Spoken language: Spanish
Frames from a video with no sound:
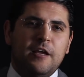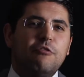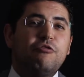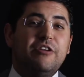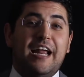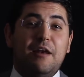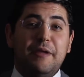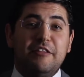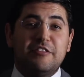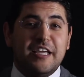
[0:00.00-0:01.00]

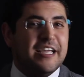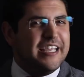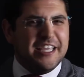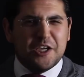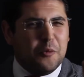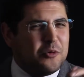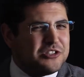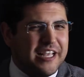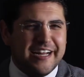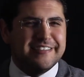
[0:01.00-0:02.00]
Finalmente, y como
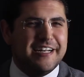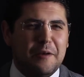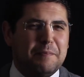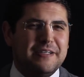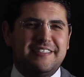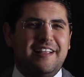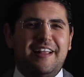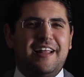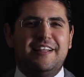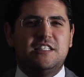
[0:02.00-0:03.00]
cereza en el pastel
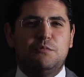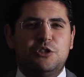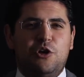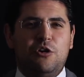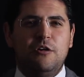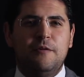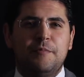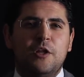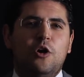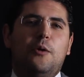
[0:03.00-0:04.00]
de la decepción,
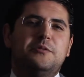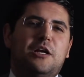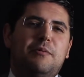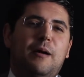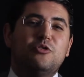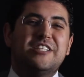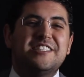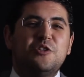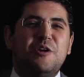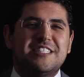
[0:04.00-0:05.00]
observamos
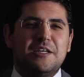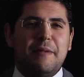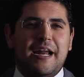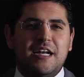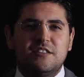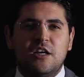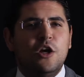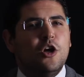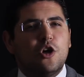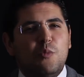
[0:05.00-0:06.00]
hace unas semanas
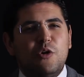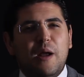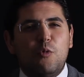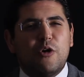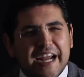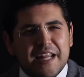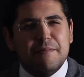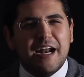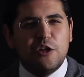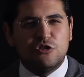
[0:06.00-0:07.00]
cómo una mujer y
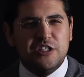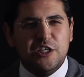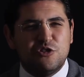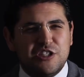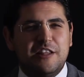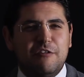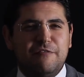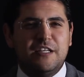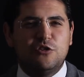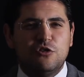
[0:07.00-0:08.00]
varios niños
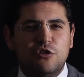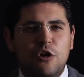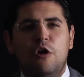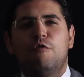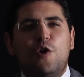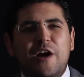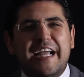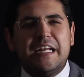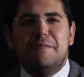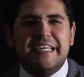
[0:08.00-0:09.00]
indefensos fueron
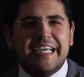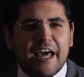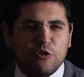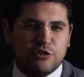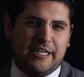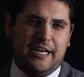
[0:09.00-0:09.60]
acribillados y